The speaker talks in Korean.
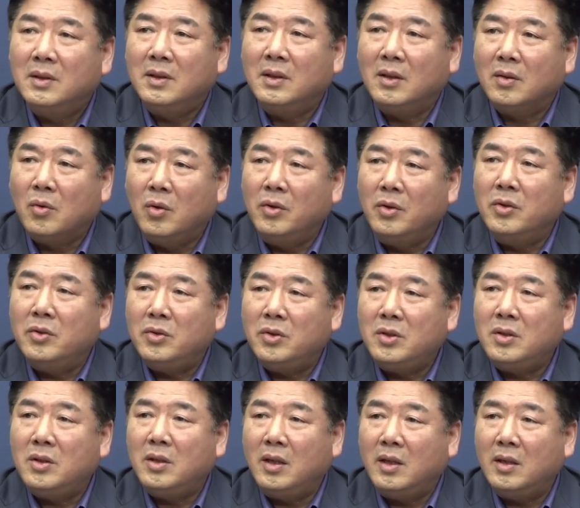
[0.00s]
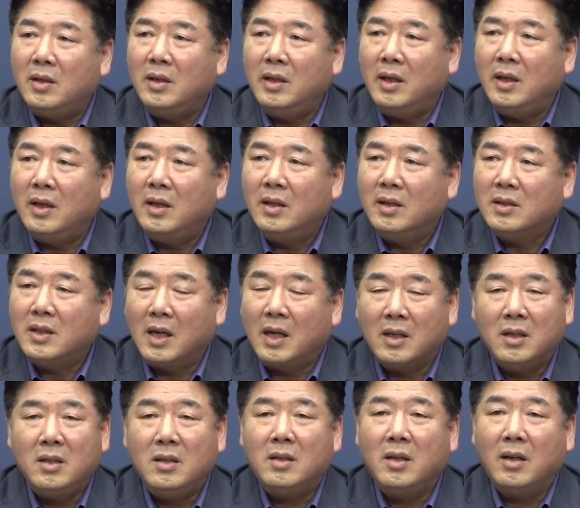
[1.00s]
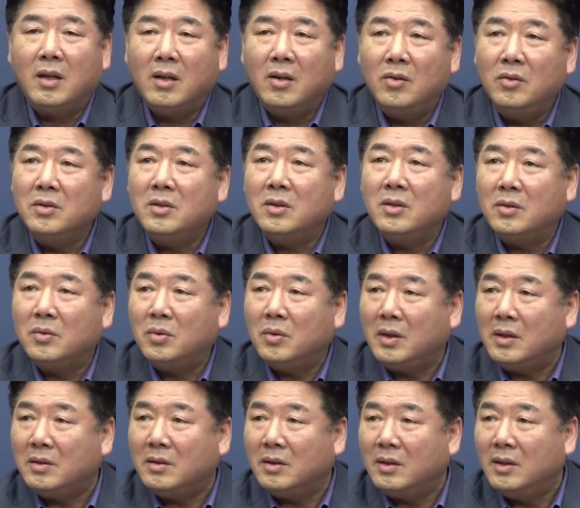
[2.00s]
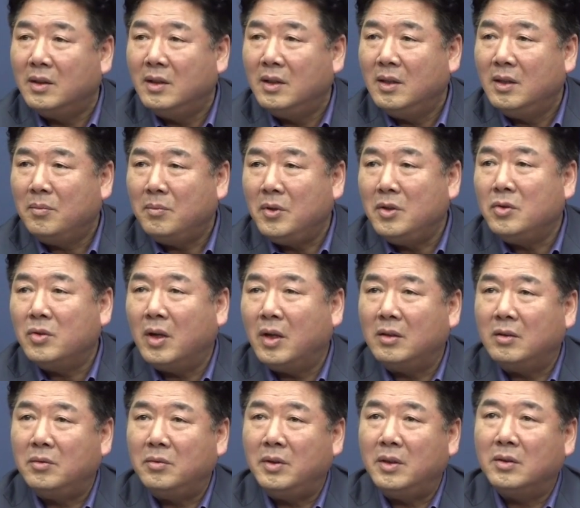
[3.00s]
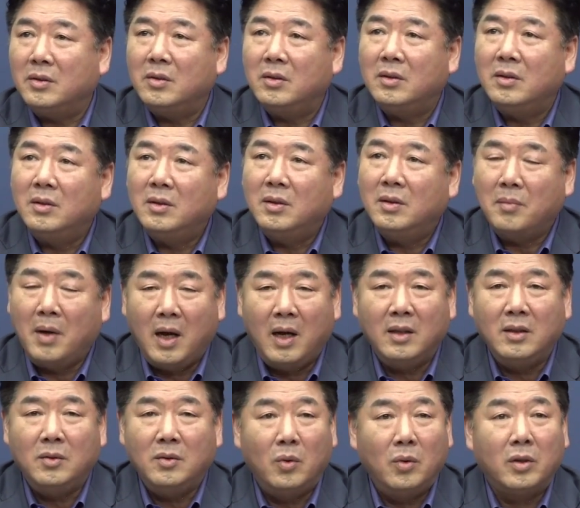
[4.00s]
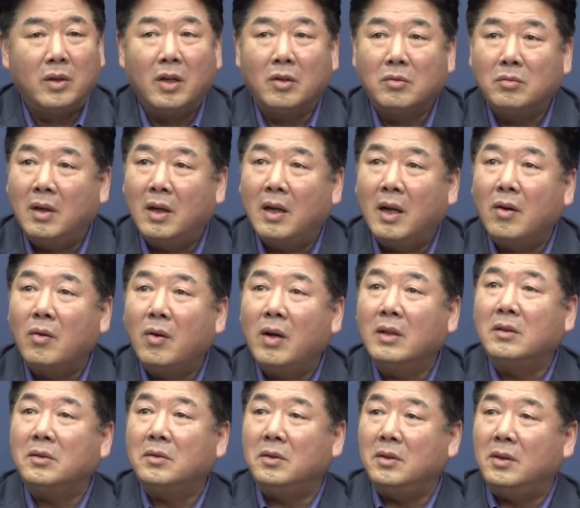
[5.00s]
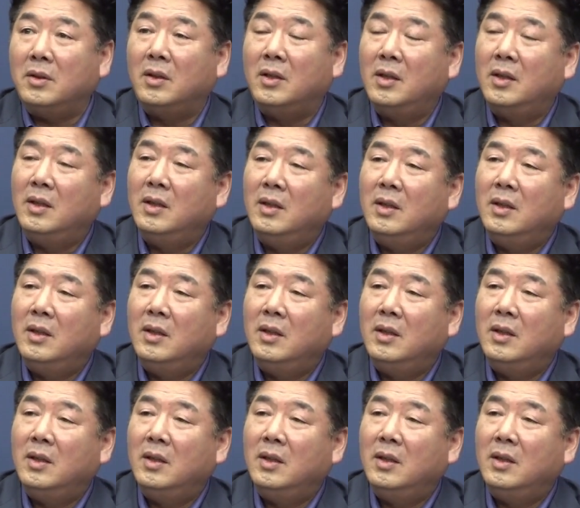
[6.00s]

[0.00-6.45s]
참이권위주 시대에 자기 희생과 헌신을 통해서 민주화를 위해서 많이 노력했구나라고 하는 것을